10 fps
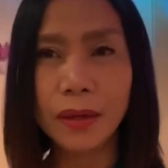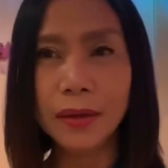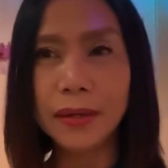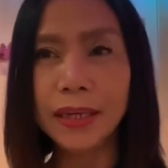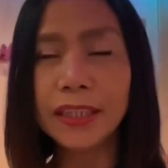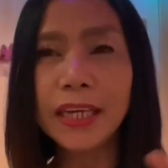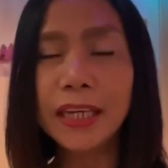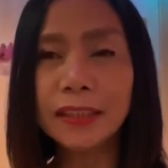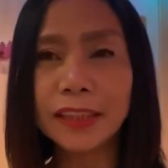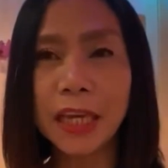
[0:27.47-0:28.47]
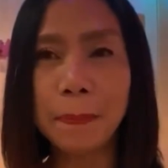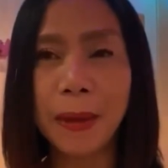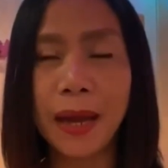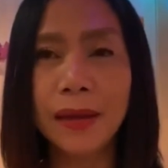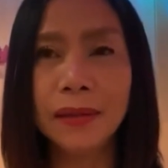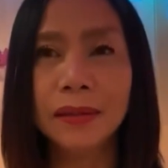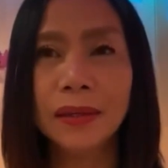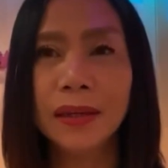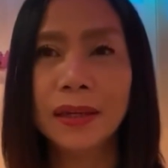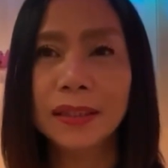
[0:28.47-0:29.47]
naghihintay pa
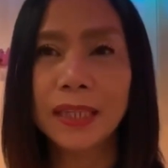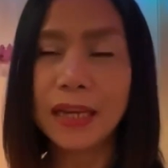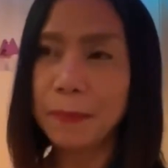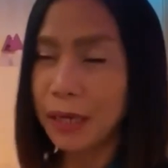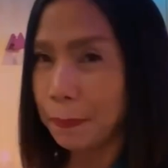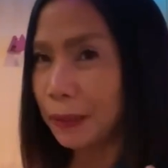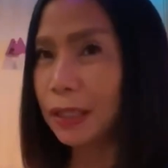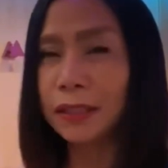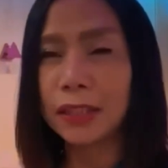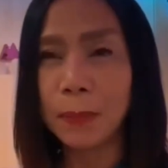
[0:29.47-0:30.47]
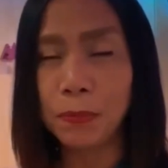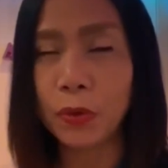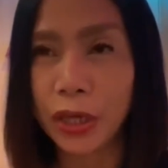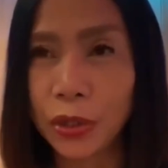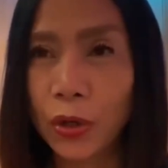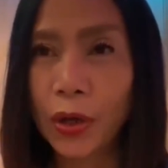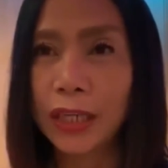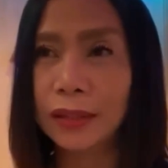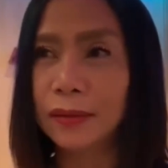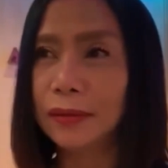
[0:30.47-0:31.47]
sana makapaghintay po kayo
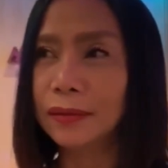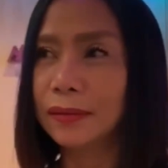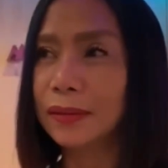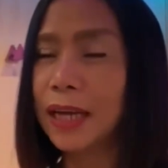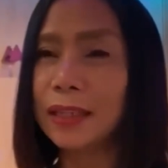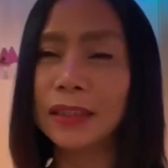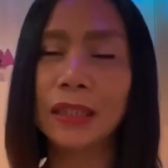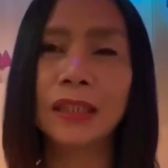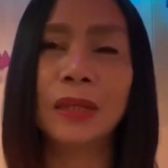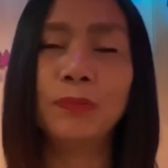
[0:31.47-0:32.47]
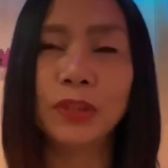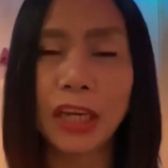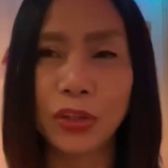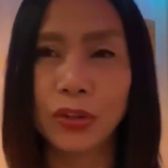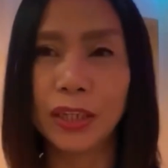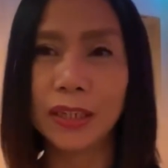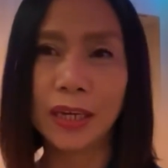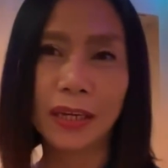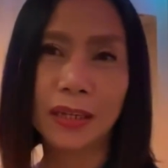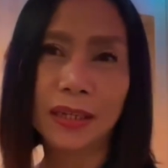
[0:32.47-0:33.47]
at darating din po tayo dyan
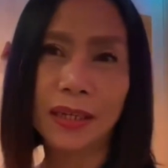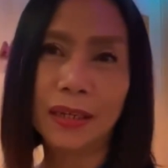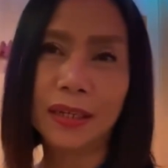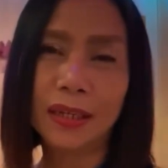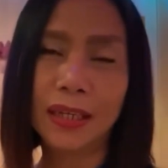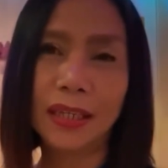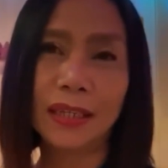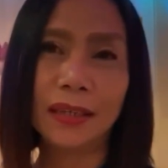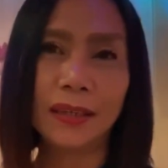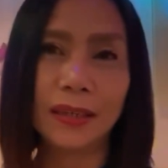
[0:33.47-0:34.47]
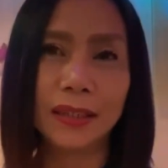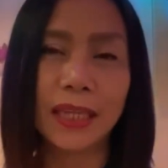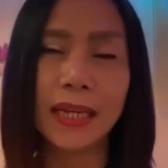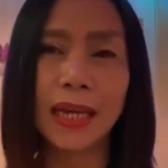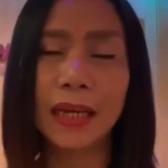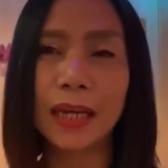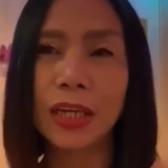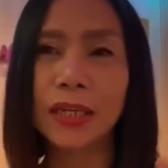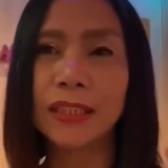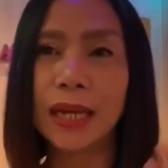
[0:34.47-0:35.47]
na sana
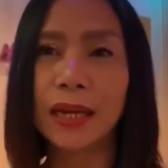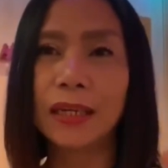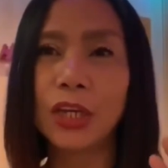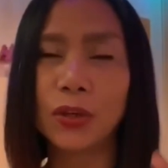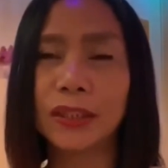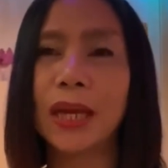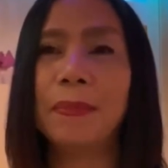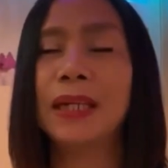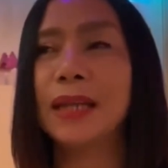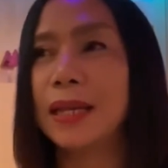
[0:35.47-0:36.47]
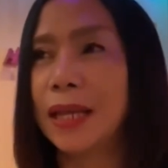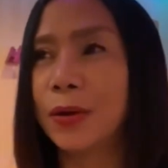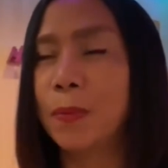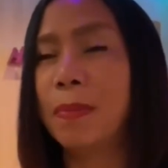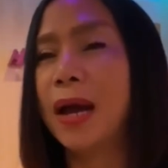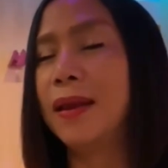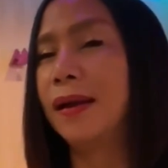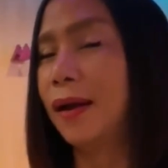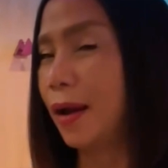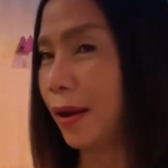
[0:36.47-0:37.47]
isa kayo sa maglalaro
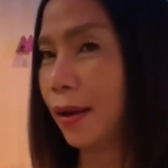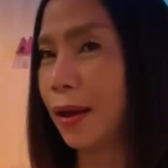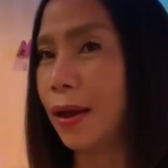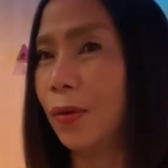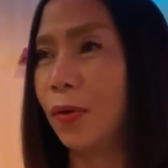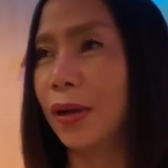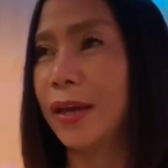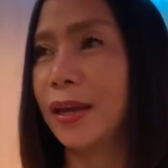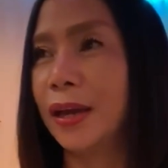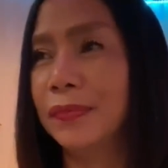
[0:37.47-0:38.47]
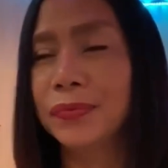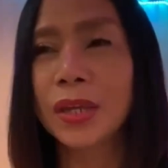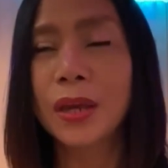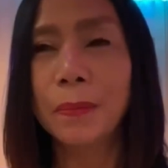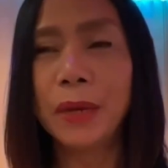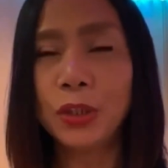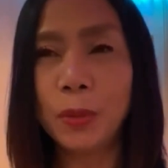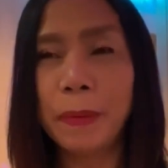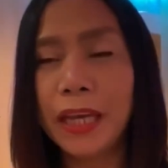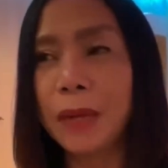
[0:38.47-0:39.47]
balang araw. Kaya
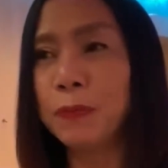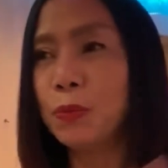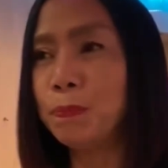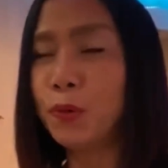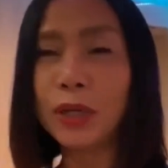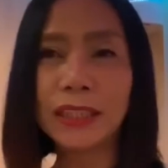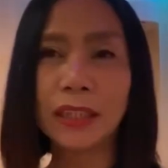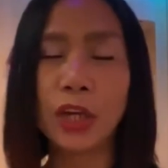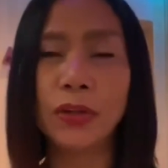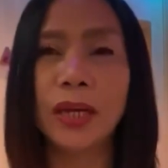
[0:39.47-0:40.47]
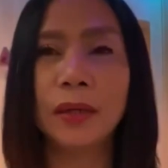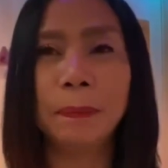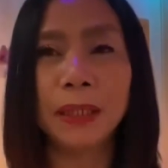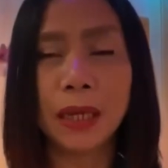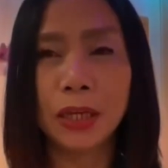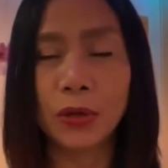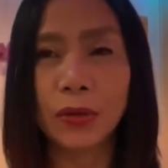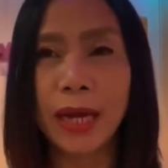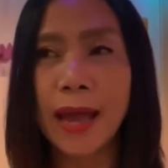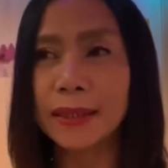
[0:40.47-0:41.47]
medyo pahirap ko po kasi ngayon ang paglalaro
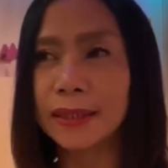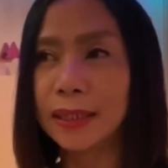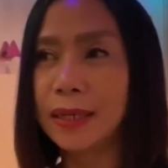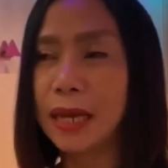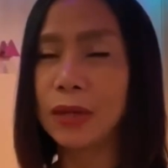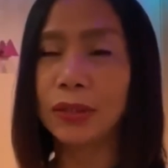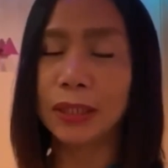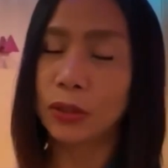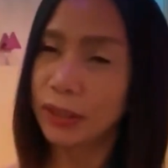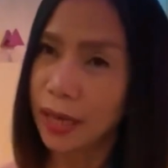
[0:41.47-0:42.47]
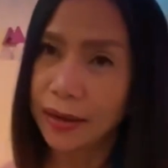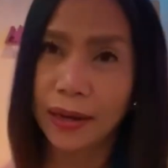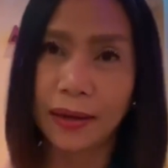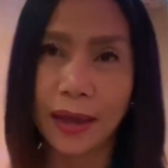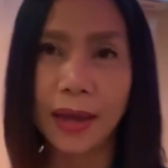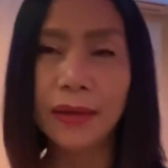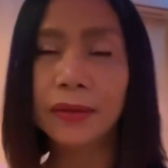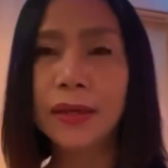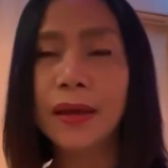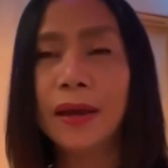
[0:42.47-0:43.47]
ng Axie, lalo na daw sa arena.
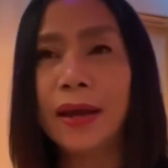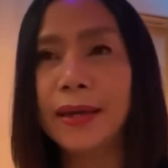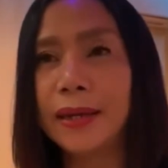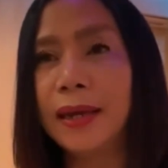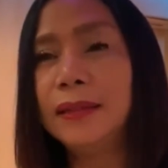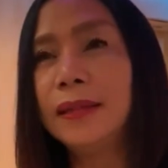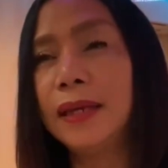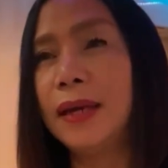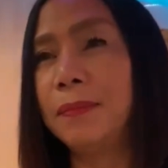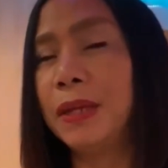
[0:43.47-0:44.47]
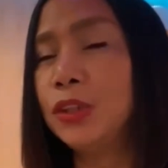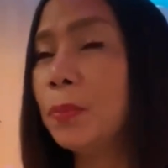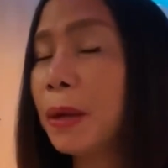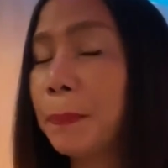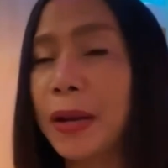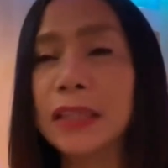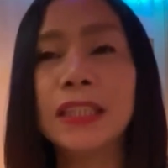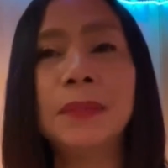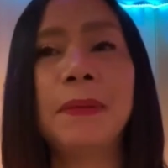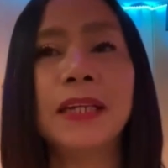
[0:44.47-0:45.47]
Ayan, kaya medyo
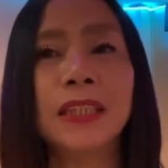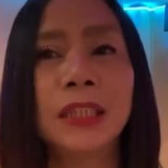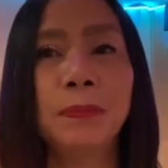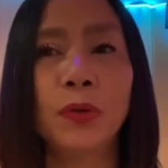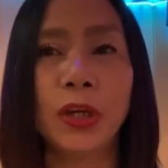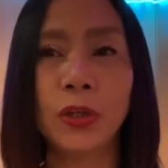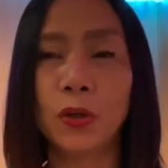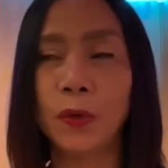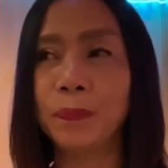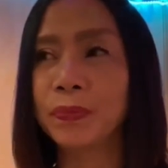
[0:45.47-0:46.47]
mag-practice-practice po kayo.